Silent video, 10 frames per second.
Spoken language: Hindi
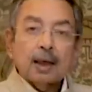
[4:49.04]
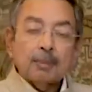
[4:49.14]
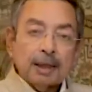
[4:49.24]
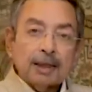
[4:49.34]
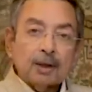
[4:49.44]

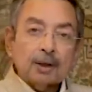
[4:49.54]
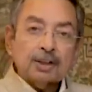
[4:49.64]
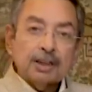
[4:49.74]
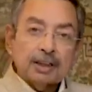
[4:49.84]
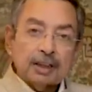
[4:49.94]
अमेरिका और
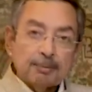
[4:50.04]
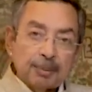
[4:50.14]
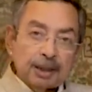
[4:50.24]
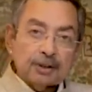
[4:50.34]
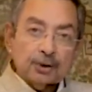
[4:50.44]
चीन के
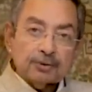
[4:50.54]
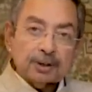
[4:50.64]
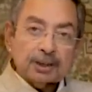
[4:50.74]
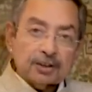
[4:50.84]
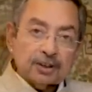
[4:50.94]
बीच जो इस
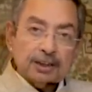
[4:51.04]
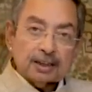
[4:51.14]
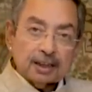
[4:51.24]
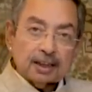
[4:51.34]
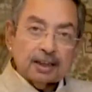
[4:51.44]
वक्त रिश्ते
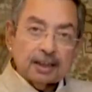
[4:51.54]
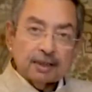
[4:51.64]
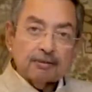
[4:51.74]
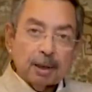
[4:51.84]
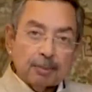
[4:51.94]
चल रहे
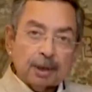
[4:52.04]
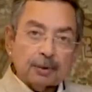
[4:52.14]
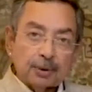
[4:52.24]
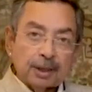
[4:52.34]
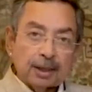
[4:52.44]
हैं
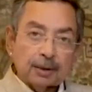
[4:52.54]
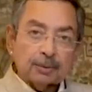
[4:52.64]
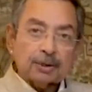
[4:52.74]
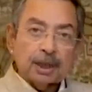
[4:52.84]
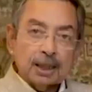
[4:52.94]
व्यापार को लेकर
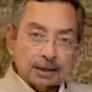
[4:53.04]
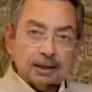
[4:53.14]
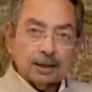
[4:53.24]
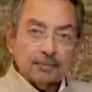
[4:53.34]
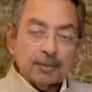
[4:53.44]
उसका
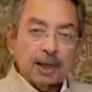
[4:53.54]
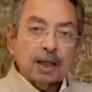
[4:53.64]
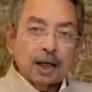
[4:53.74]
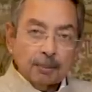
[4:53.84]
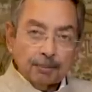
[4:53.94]
असर
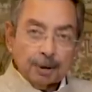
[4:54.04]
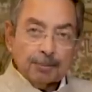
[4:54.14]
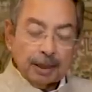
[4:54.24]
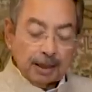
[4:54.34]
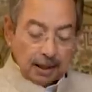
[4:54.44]
हम पर
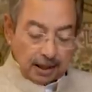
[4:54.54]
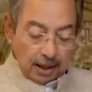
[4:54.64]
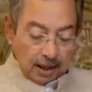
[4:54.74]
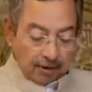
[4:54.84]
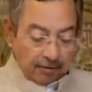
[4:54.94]
पड़ेगा
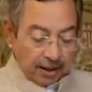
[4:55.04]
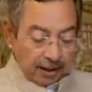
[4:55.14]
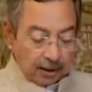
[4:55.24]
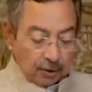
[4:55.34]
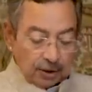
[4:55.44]

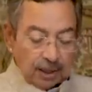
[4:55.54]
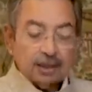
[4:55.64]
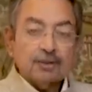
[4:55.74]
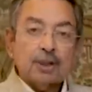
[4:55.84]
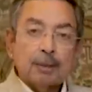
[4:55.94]
फ़ायदा उसका
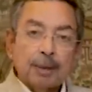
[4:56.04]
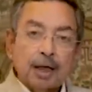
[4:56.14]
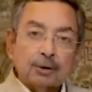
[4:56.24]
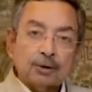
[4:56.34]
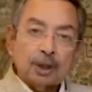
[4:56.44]

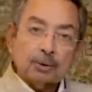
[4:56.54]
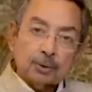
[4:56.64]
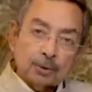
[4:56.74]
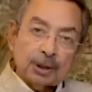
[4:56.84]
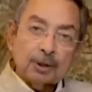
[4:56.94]
जापान और साउथ
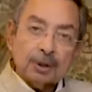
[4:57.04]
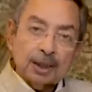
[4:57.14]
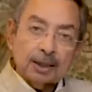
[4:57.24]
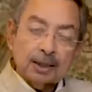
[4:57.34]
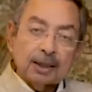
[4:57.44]
कोरिया
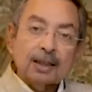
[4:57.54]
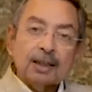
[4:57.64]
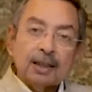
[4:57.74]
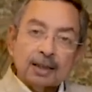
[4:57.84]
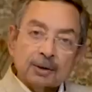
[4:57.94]
उठाएंगे
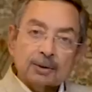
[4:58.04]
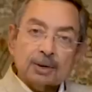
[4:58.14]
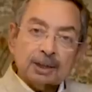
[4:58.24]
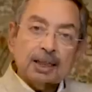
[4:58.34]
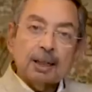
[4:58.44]
लेकिन हो
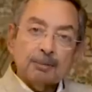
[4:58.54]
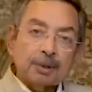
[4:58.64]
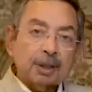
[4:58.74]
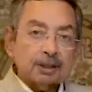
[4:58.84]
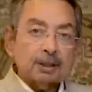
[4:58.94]
सकता है हम
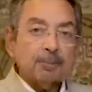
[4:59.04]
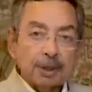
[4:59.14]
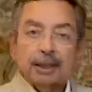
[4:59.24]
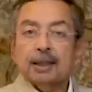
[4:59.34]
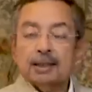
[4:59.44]
पर असर
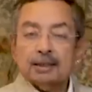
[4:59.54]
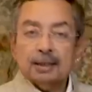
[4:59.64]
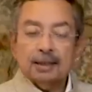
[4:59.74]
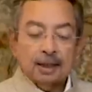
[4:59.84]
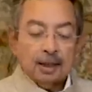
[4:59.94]
पड़ेगा
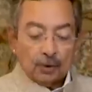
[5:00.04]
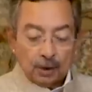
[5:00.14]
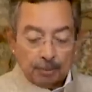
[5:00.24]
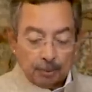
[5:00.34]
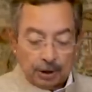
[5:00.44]
इसका
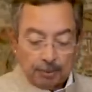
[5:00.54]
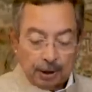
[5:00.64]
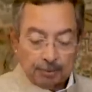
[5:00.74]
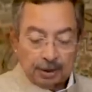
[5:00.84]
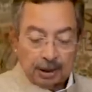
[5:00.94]
तो आपको ये
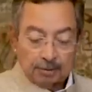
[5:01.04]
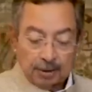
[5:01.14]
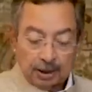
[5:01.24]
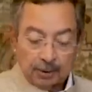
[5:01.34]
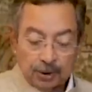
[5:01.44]
बात भी ध्यान
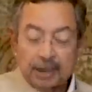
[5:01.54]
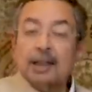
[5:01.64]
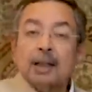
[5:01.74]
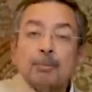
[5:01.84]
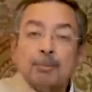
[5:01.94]
में रखनी होगी
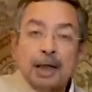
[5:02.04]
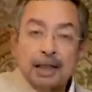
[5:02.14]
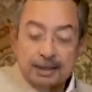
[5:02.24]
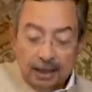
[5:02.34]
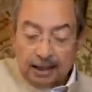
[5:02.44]

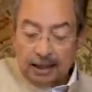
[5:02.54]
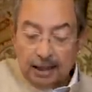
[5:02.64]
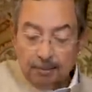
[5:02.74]
मैं जान के